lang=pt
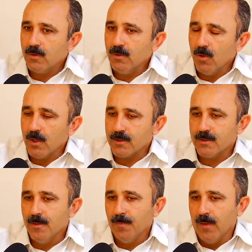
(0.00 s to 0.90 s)
que
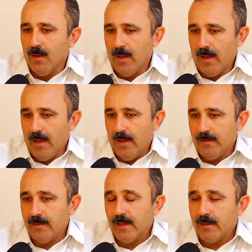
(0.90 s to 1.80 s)
nós é,
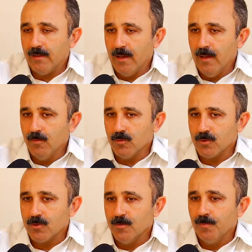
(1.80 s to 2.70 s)

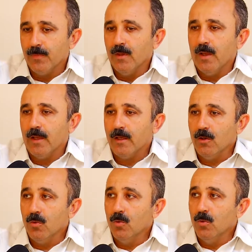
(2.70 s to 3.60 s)
detectamos em
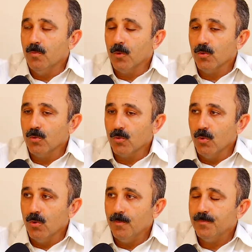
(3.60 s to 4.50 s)
que o
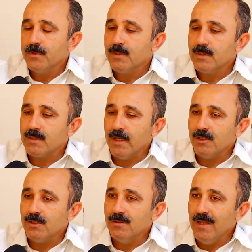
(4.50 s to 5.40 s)
produtor se
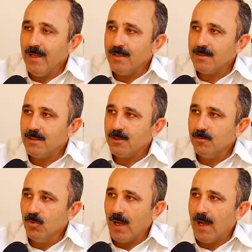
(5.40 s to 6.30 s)
sente
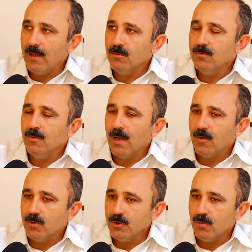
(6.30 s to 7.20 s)
desestimulado a
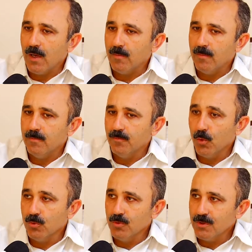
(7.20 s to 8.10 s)
continuar
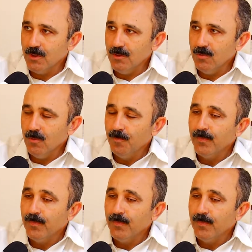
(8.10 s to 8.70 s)
produzindo